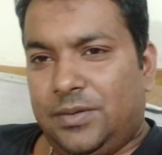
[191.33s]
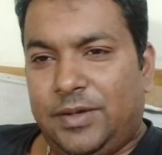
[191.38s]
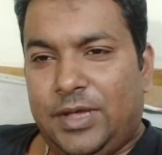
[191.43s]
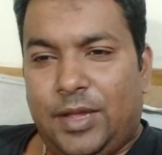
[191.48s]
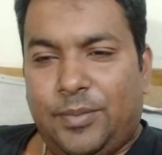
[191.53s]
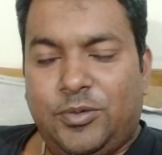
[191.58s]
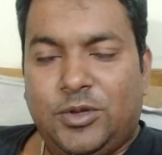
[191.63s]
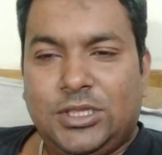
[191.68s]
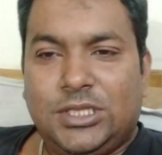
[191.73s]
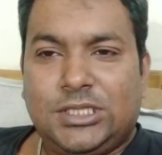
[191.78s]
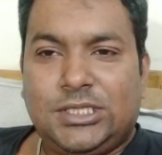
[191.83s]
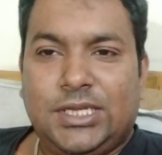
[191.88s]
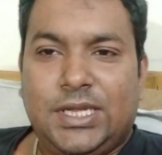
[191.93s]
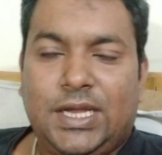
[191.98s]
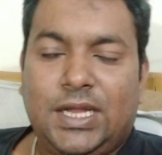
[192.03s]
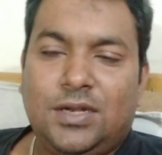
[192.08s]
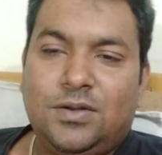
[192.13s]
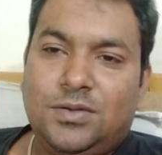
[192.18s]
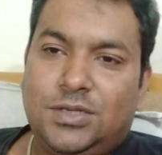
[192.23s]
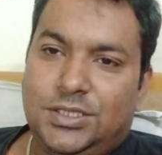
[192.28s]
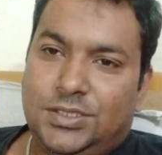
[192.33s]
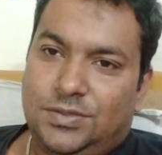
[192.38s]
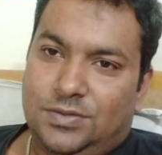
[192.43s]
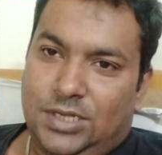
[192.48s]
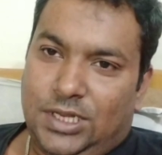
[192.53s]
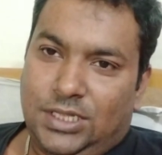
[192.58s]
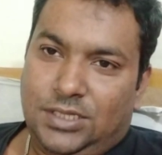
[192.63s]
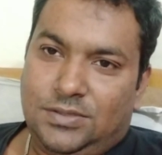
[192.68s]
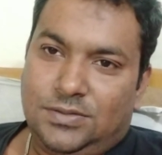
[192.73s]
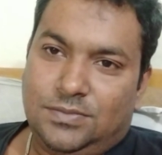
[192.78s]
ভাই আপনাদের শেখানোর কিছু
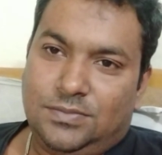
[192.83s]
নাই